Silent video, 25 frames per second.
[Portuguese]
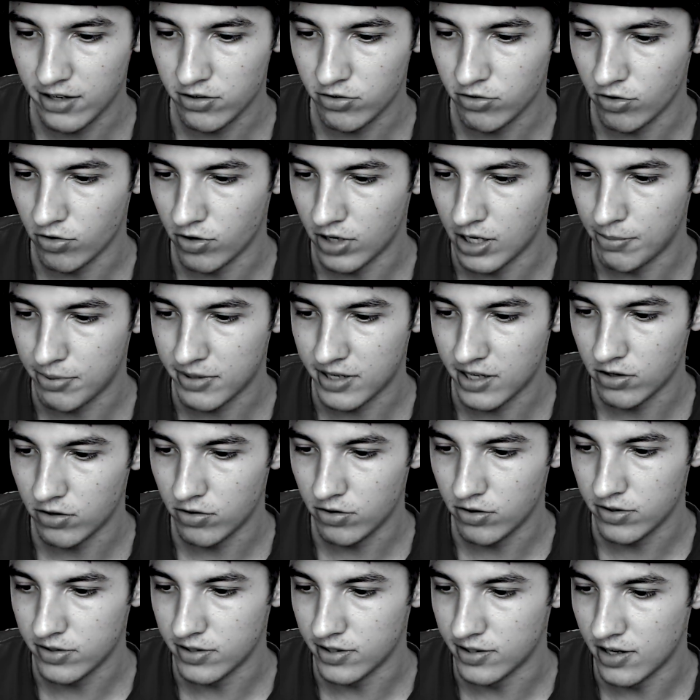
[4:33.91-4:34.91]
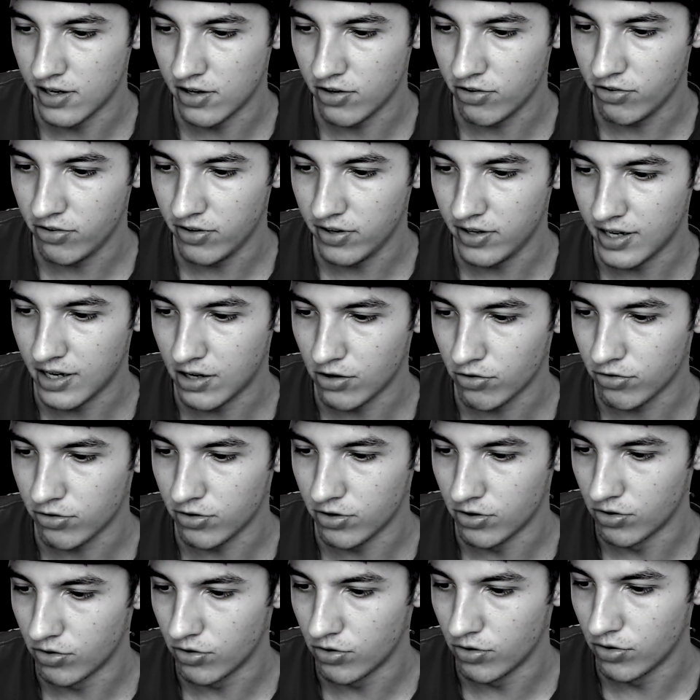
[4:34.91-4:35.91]
Conecte o adaptador de energia ao
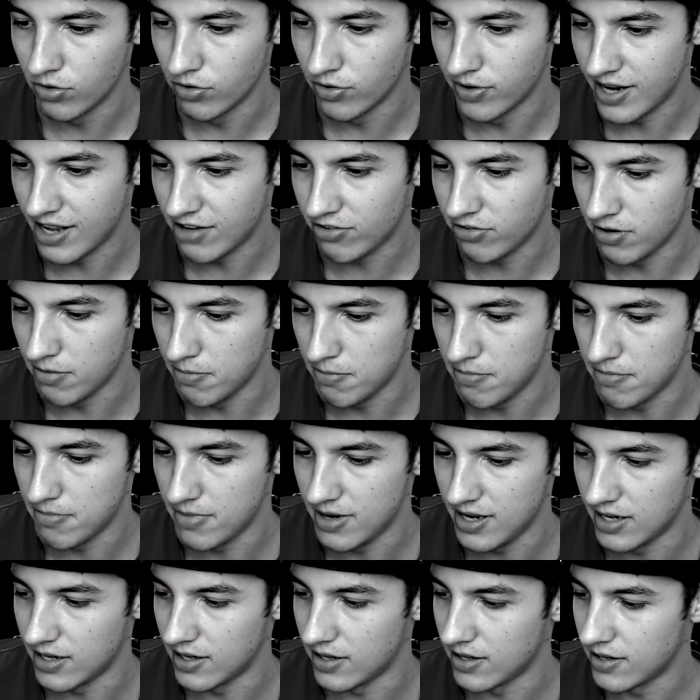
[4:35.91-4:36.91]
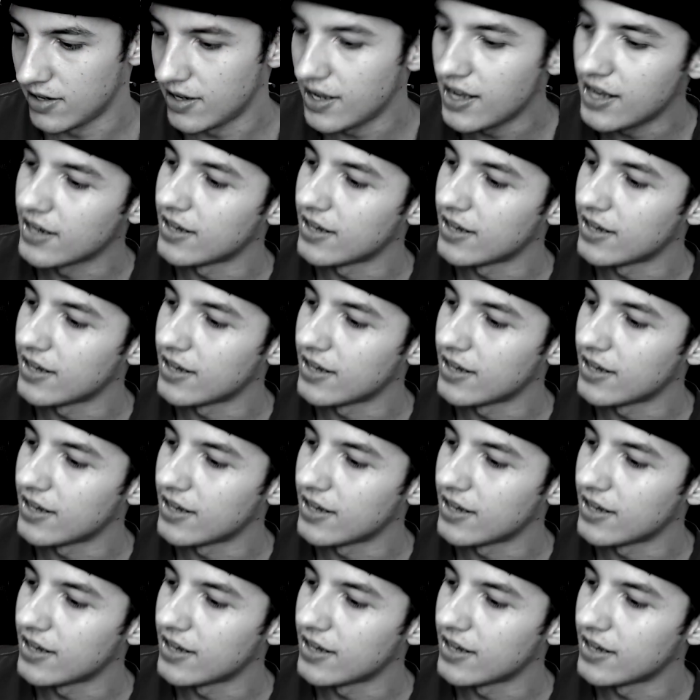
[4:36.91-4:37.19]
seu Google Nest Mini.